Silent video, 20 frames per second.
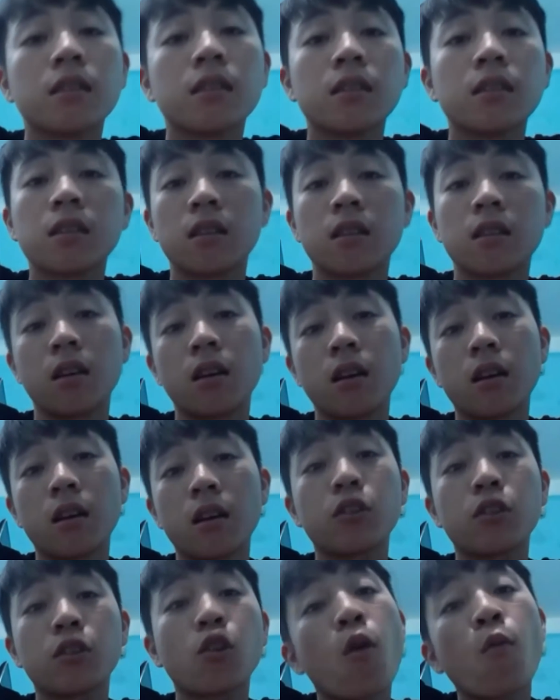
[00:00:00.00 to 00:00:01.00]
Thì à,
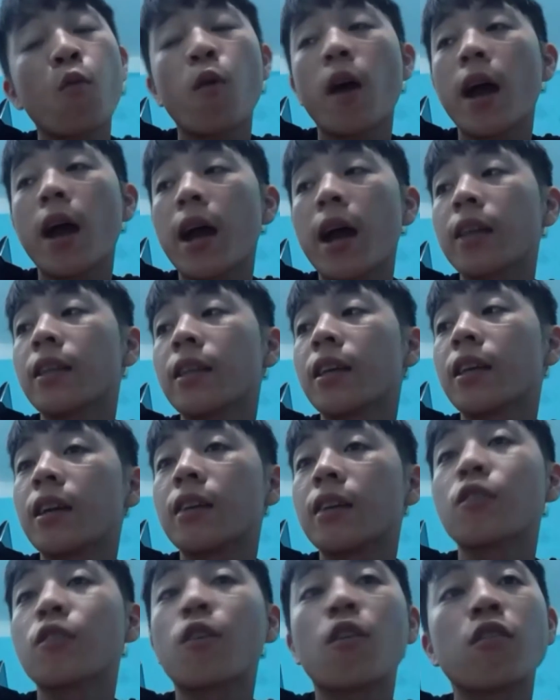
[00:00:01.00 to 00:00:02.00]
tối hôm qua
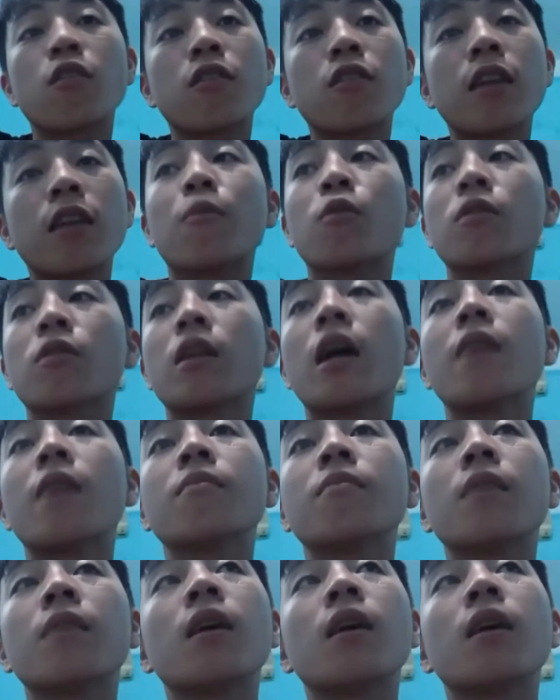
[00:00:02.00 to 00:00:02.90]
thì à, tụi con có làm một đêm